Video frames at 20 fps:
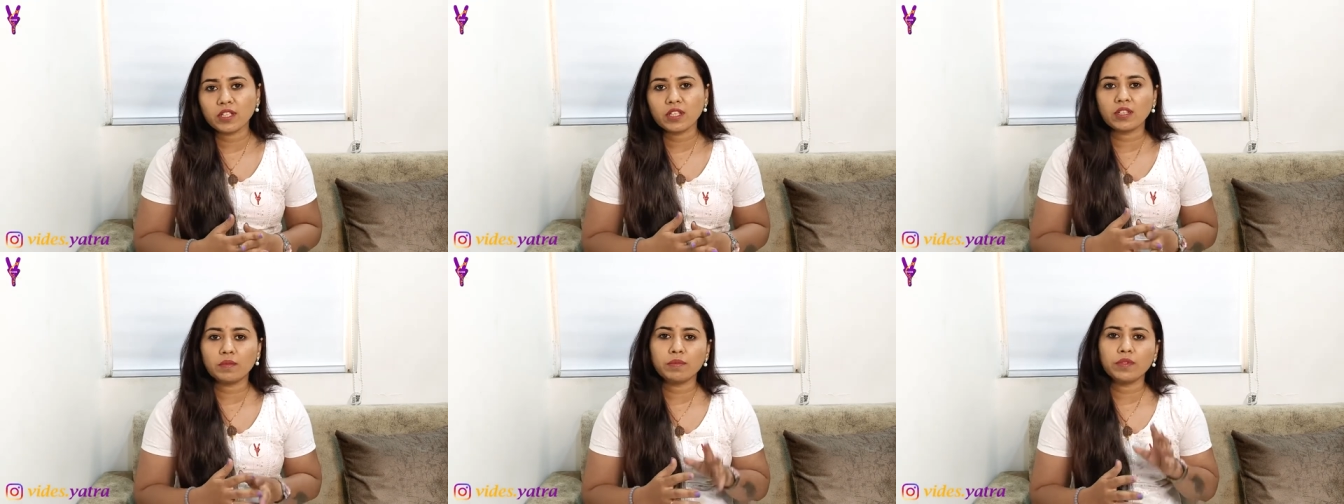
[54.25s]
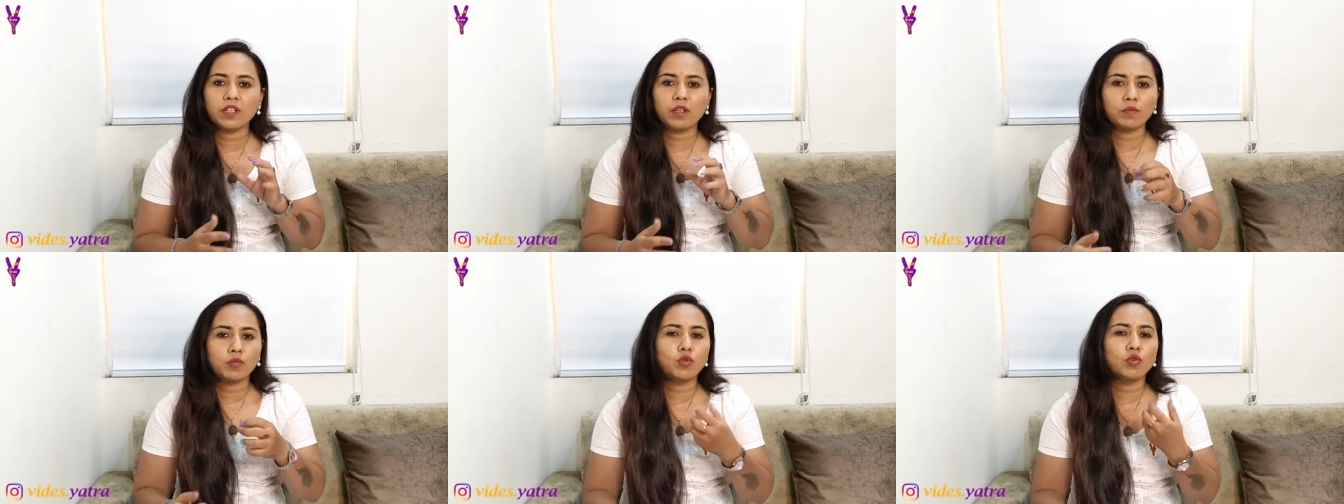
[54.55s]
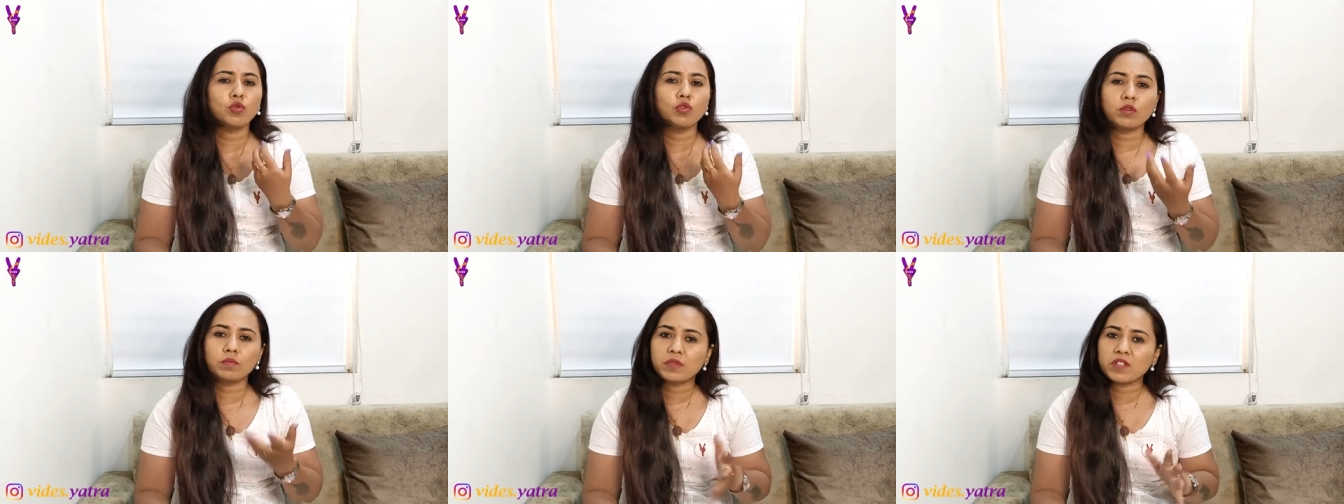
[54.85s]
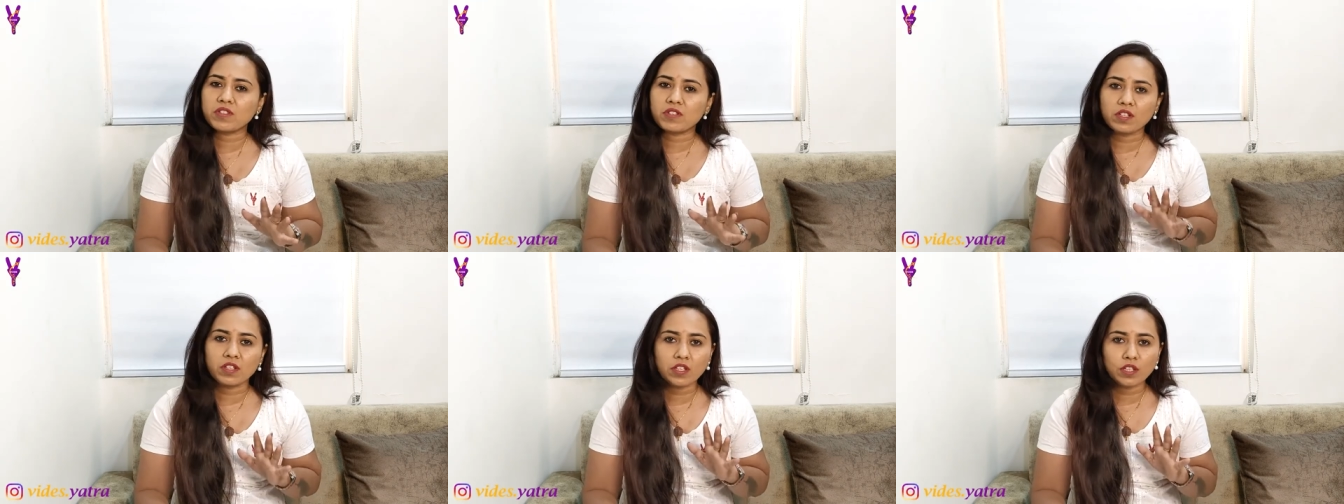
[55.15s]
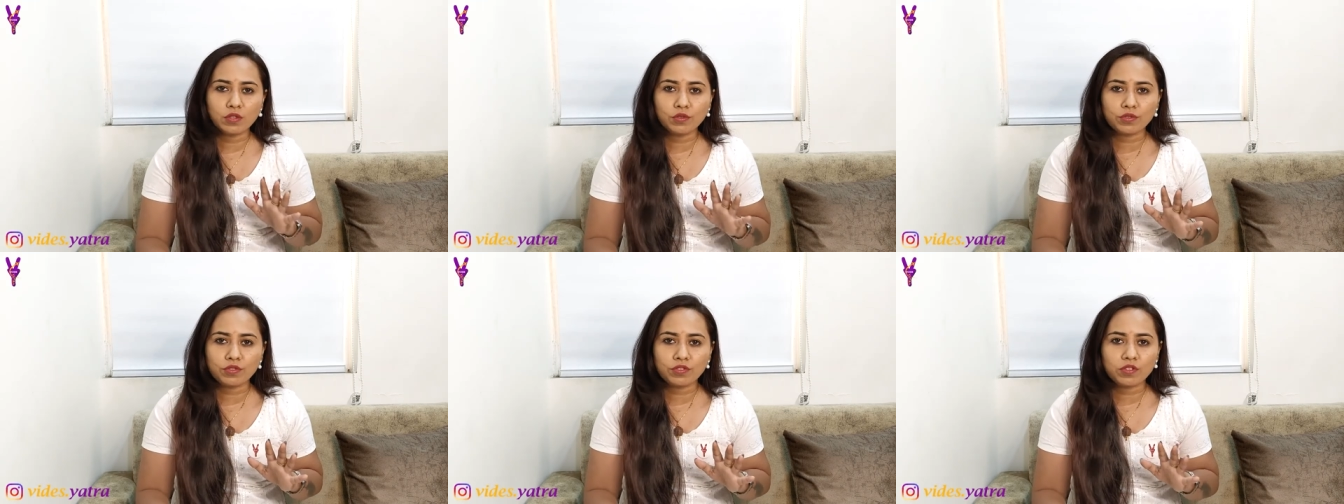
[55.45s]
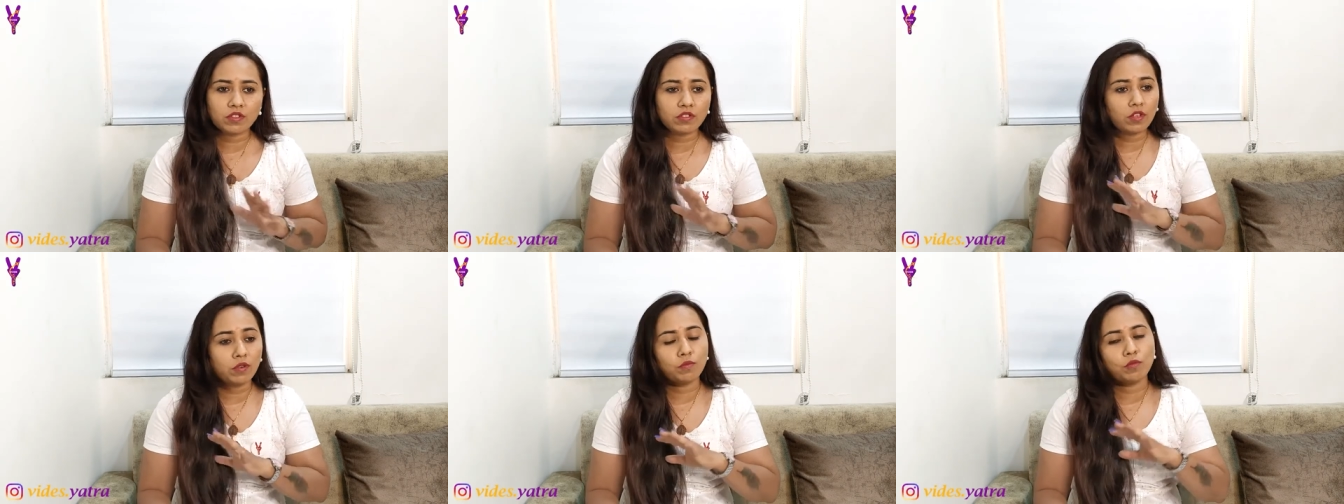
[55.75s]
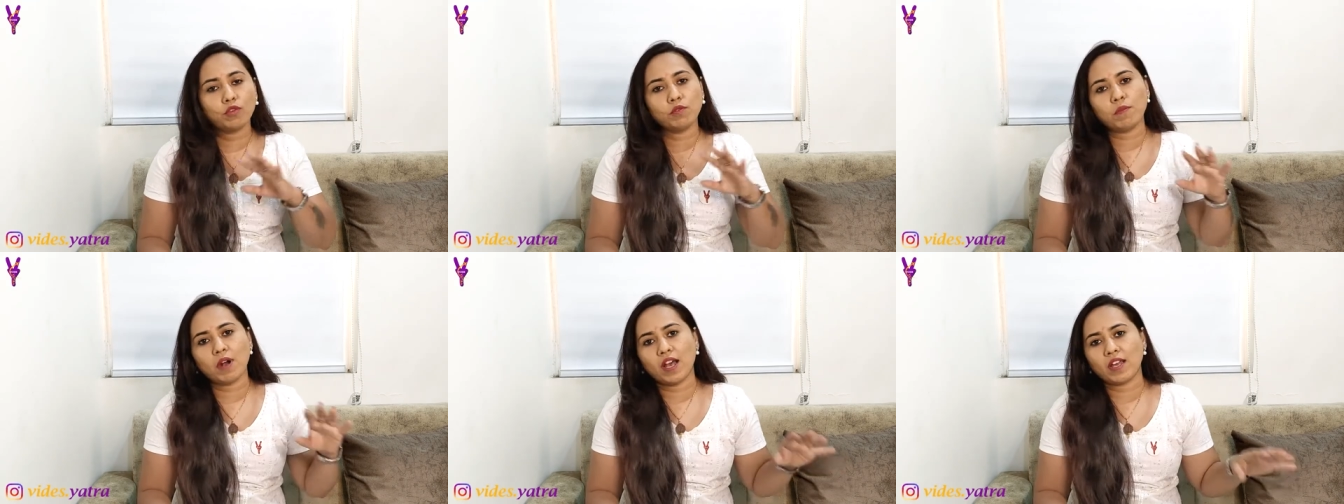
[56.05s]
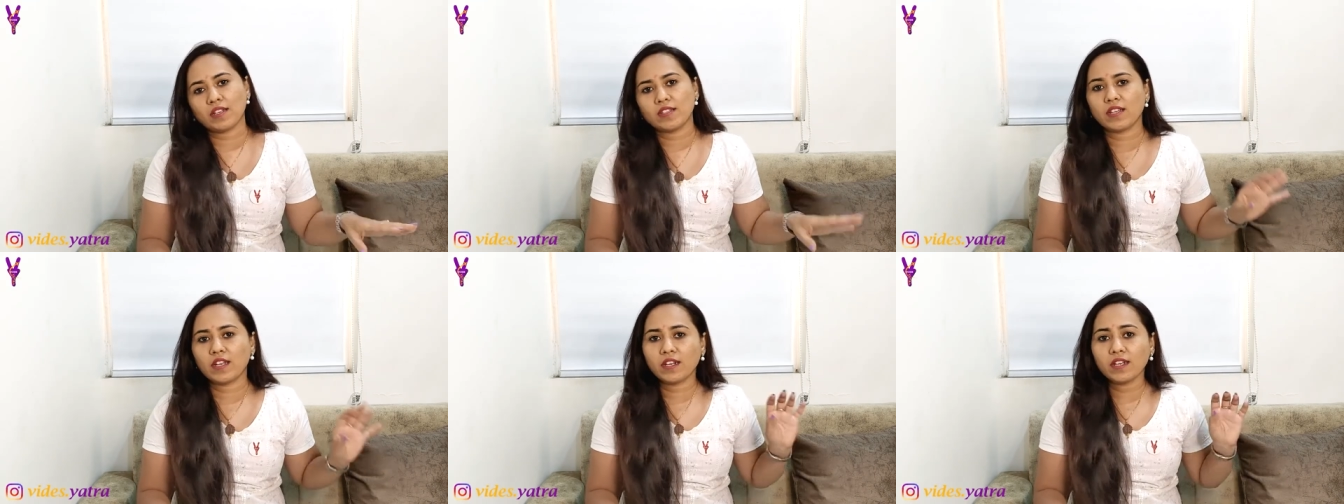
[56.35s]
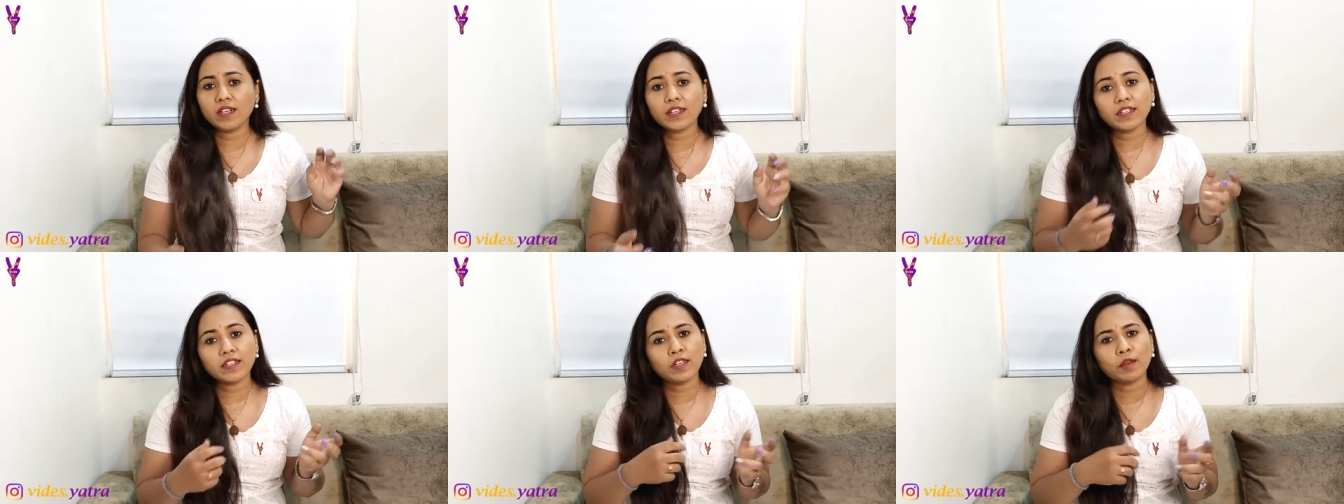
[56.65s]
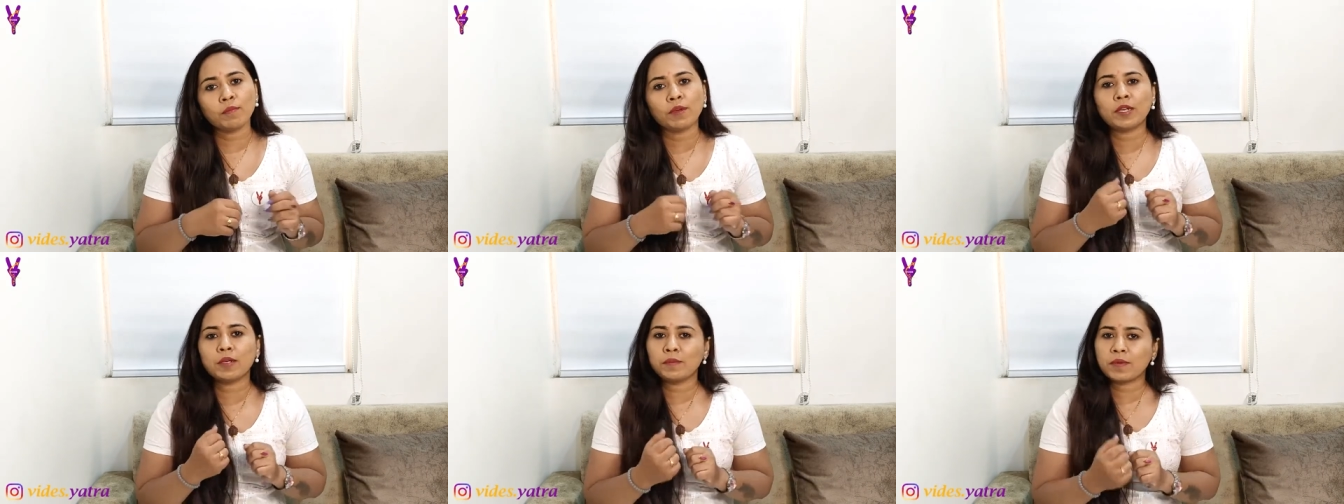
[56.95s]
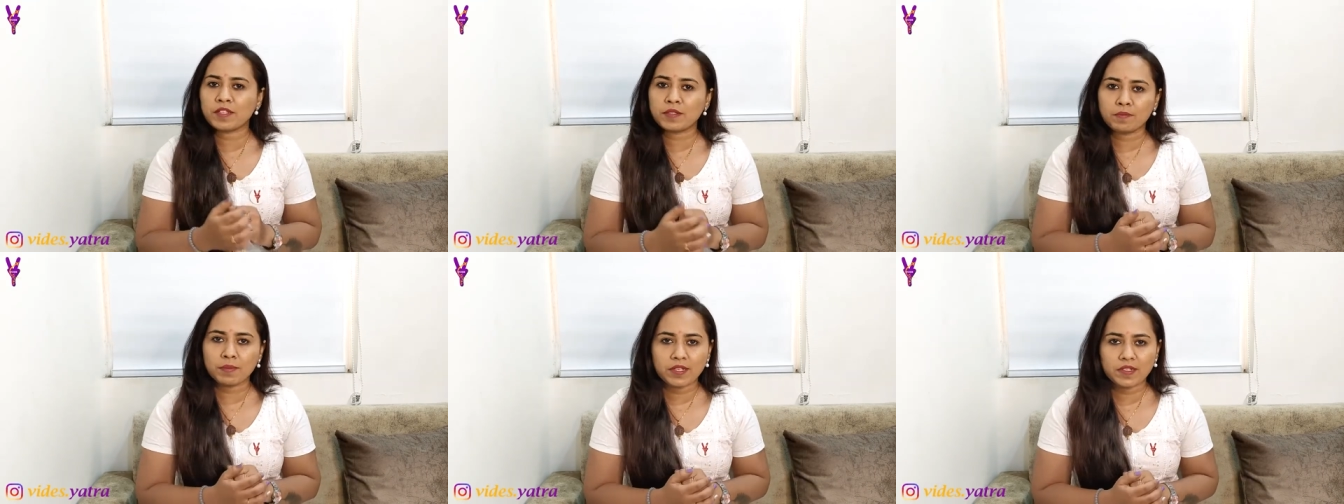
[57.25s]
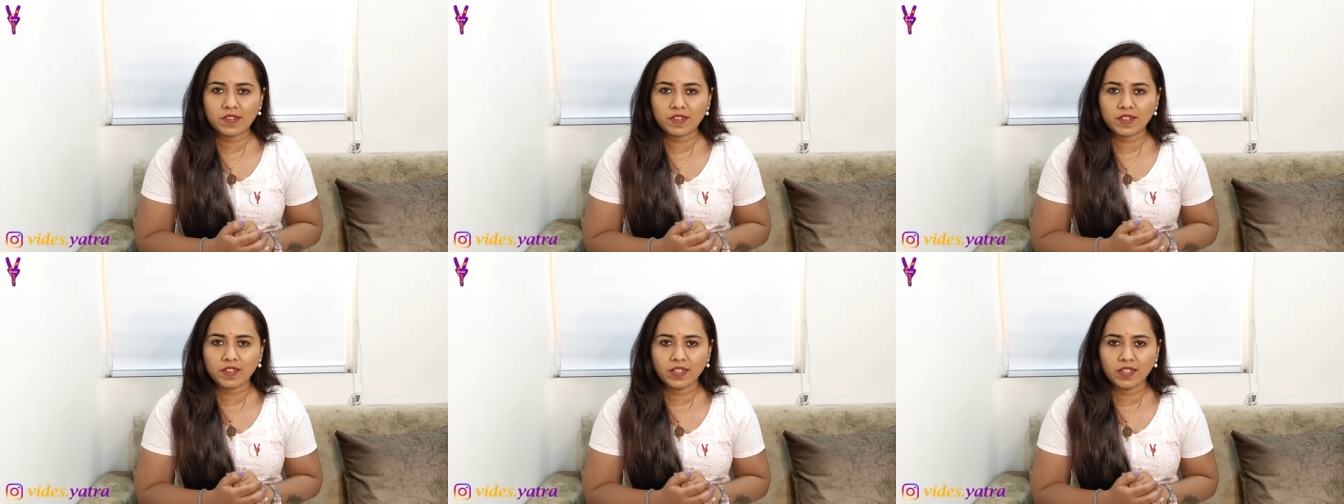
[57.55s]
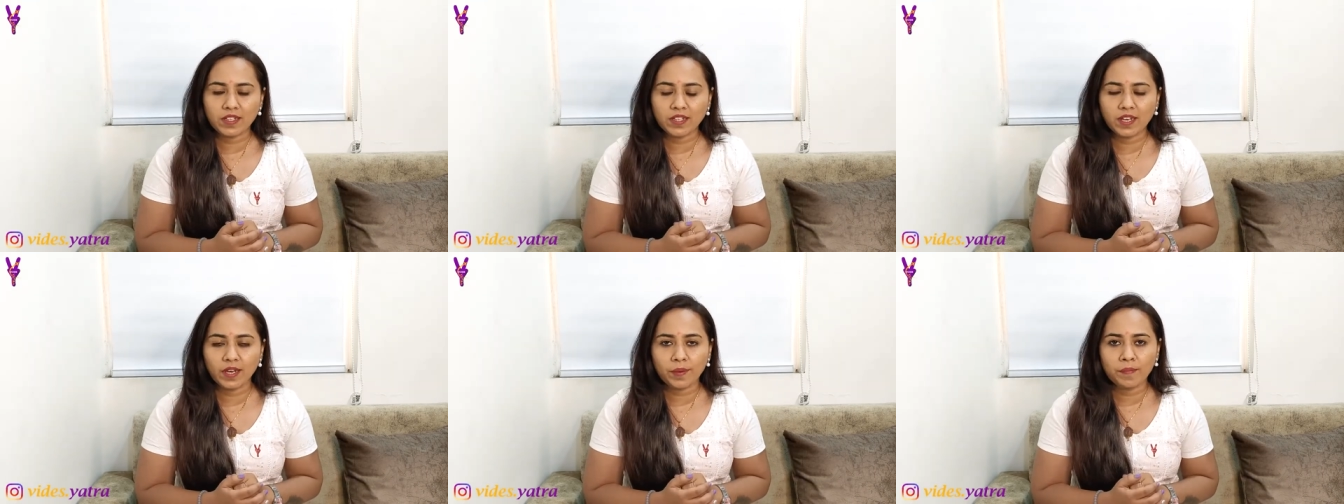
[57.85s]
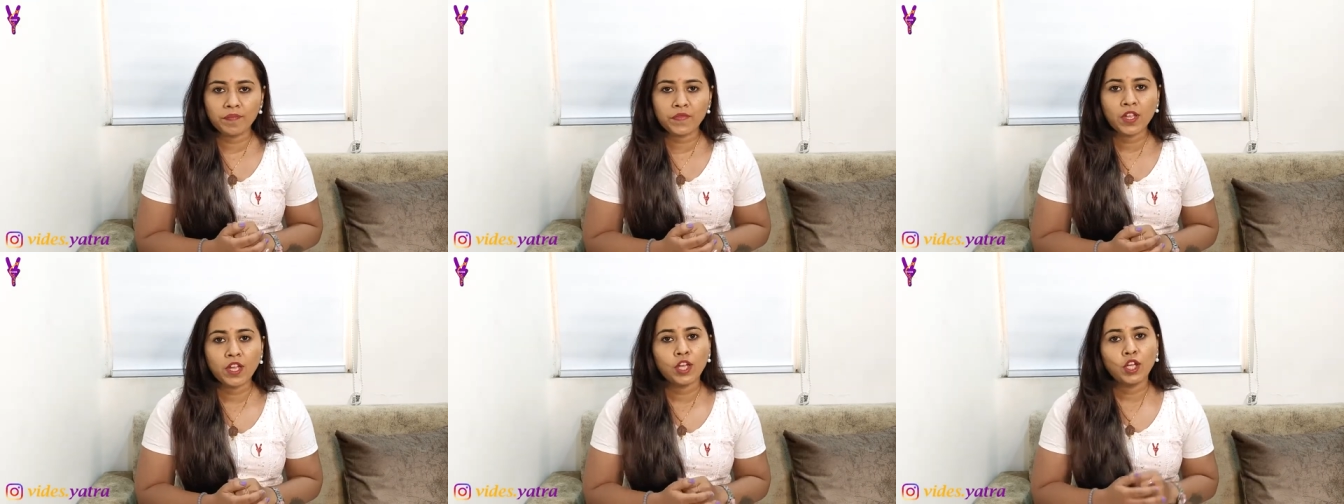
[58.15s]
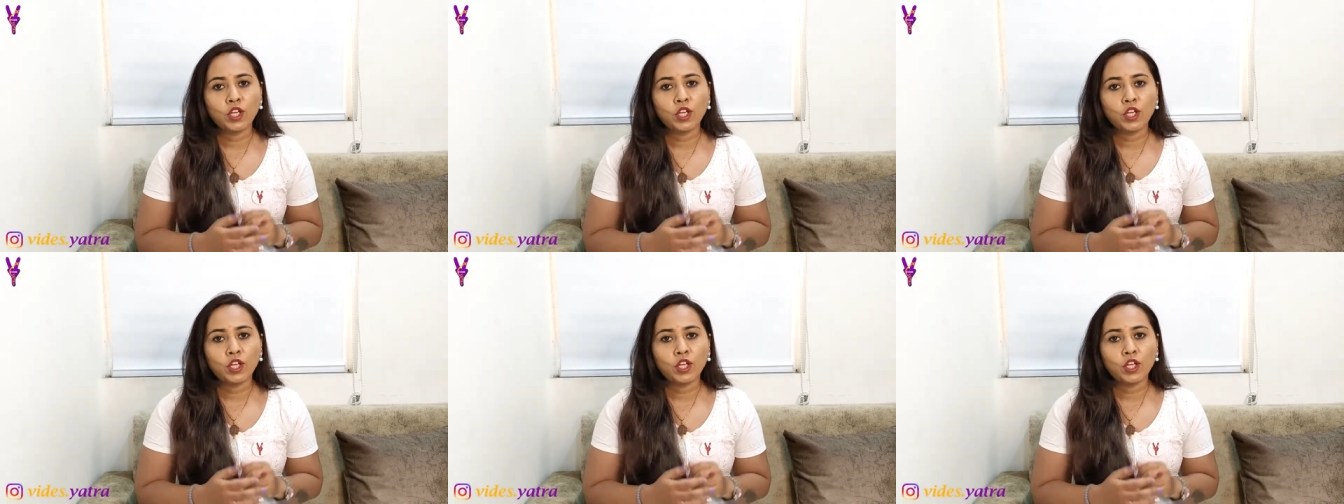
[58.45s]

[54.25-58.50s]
भी है भाई हमको कोई भी स्टडी कोर्स दे तो हमको बाहर जाना है लेकिन हमारे पास पैसे नहीं है